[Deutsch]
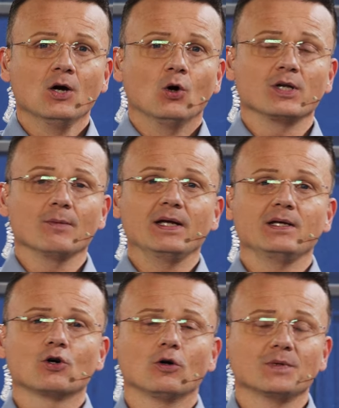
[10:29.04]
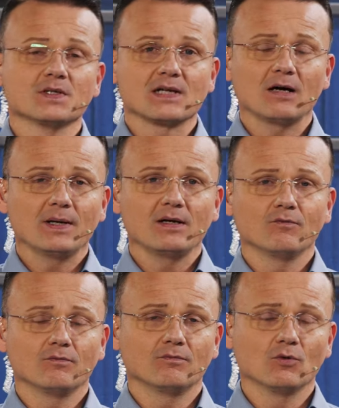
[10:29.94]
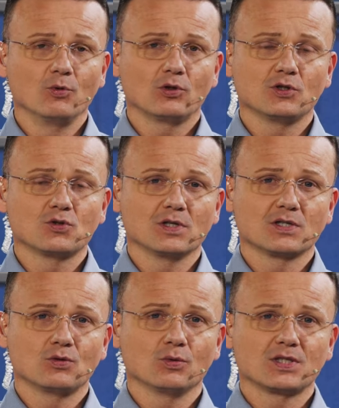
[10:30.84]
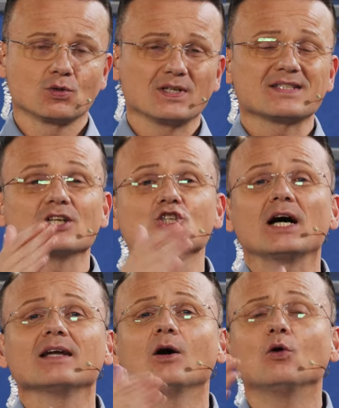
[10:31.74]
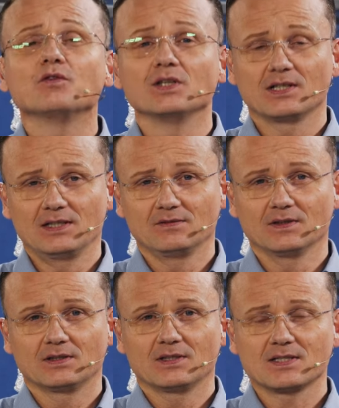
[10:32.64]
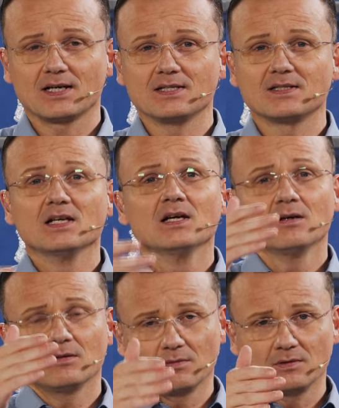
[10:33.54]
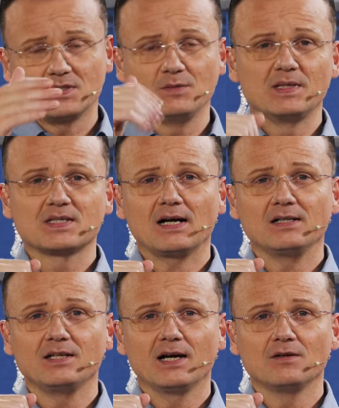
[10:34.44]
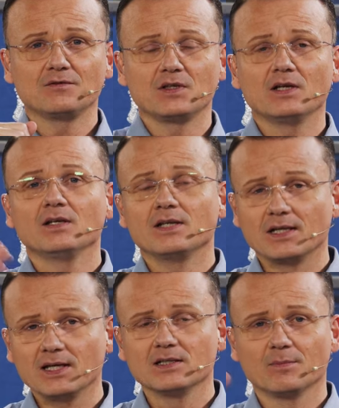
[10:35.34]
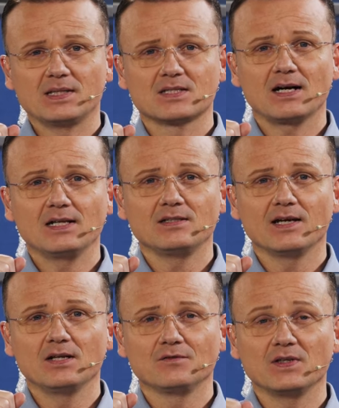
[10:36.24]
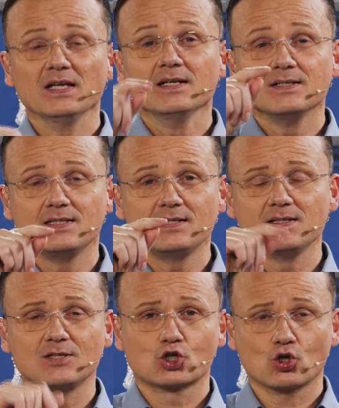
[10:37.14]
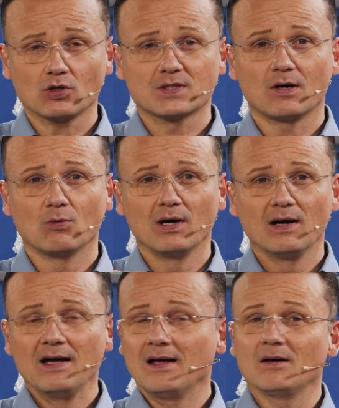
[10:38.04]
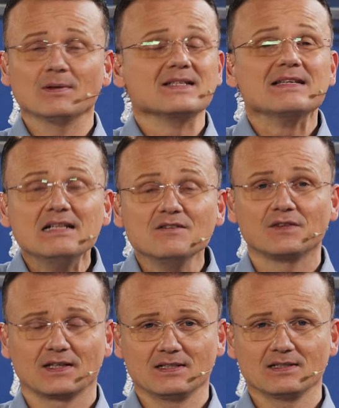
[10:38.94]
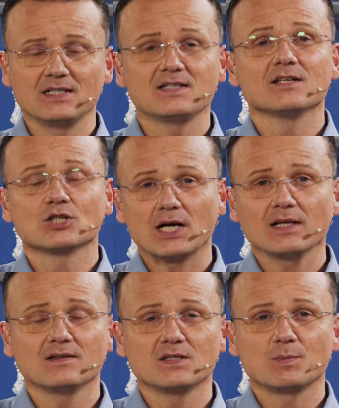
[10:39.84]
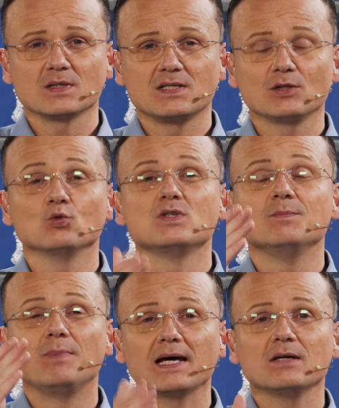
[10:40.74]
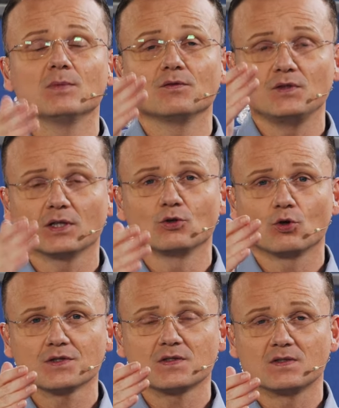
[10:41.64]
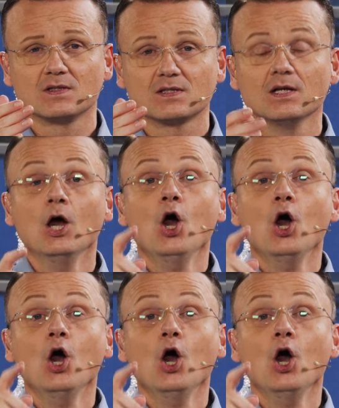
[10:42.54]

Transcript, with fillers: Und am Ende kommt es dabei womöglich zu der Situation, dass der Schaden aufgeteilt wird. Das heißt, Sie bezahlen die Hälfte, der Gegner bezahlt die Hälfte, Sie sind stocksauer, aber es hilft halt nichts, der Schaden ist passiert und Sie bleiben auf Ihren Kosten sitzen.